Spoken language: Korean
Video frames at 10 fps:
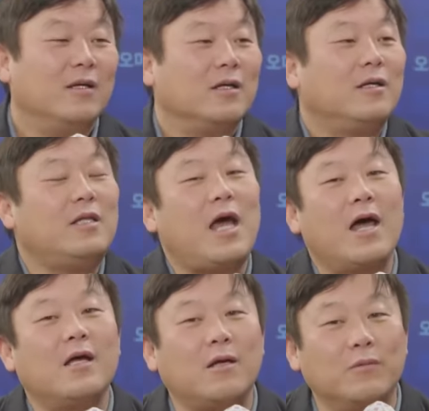근데
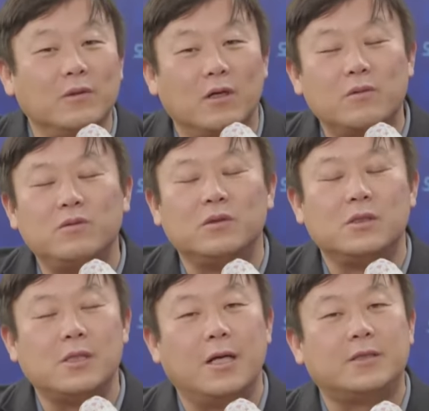하나도 여러분,
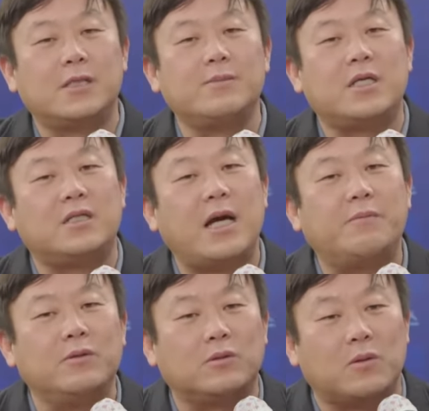그러니까 지금
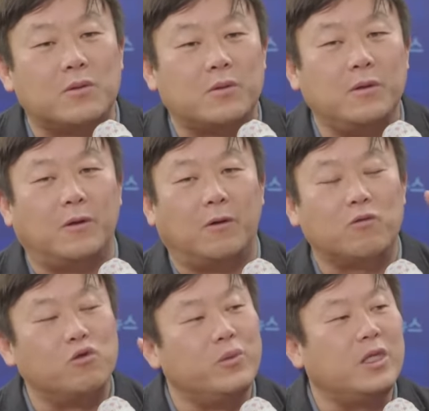기자분들도 그렇고요.
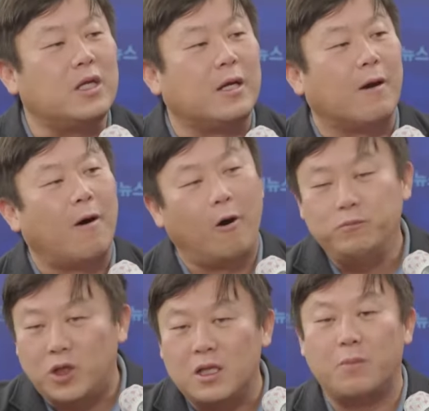국민들이
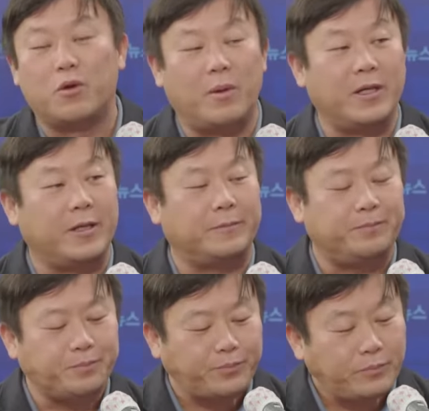엄청나게 물어봐야 돼요.
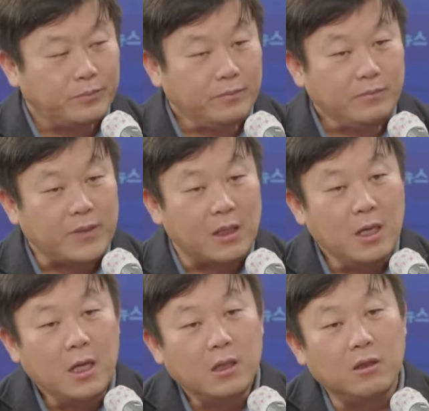그렇죠.
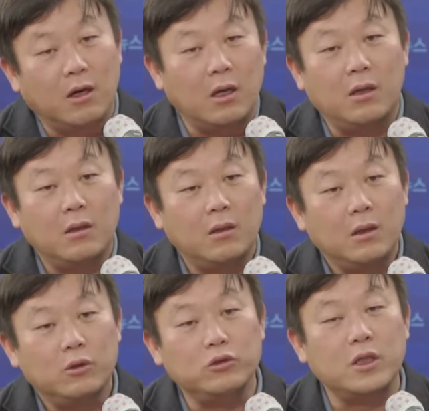너
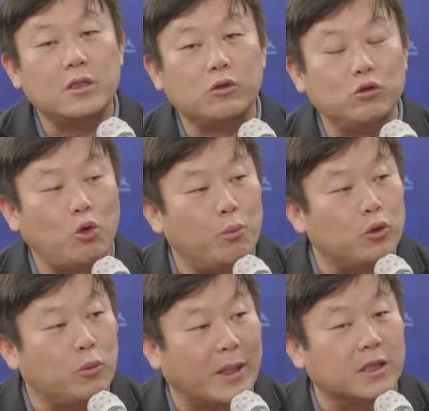윤석열 전
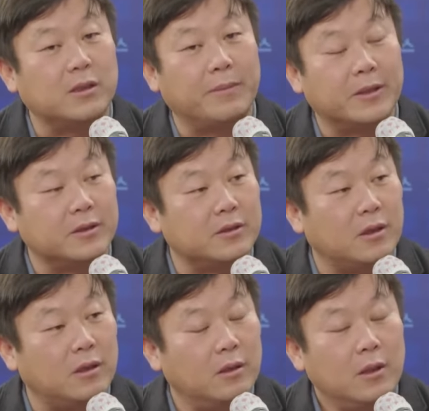돈봉투 받았어 안 받았어?
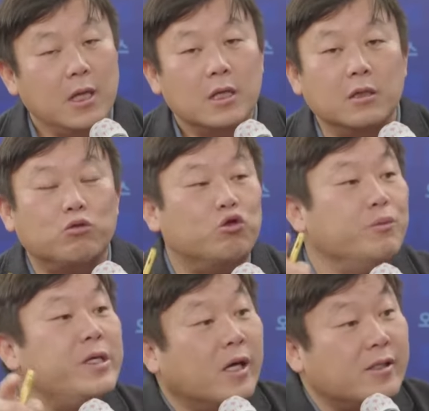음, 음, 음. 그건
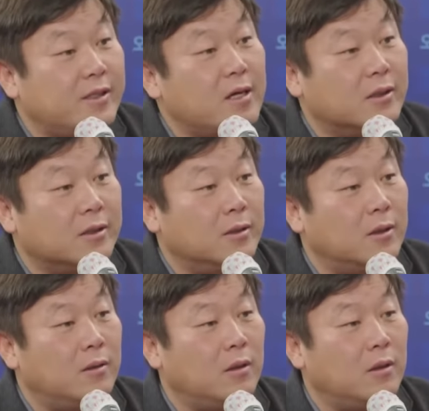국민 열쇠거든요.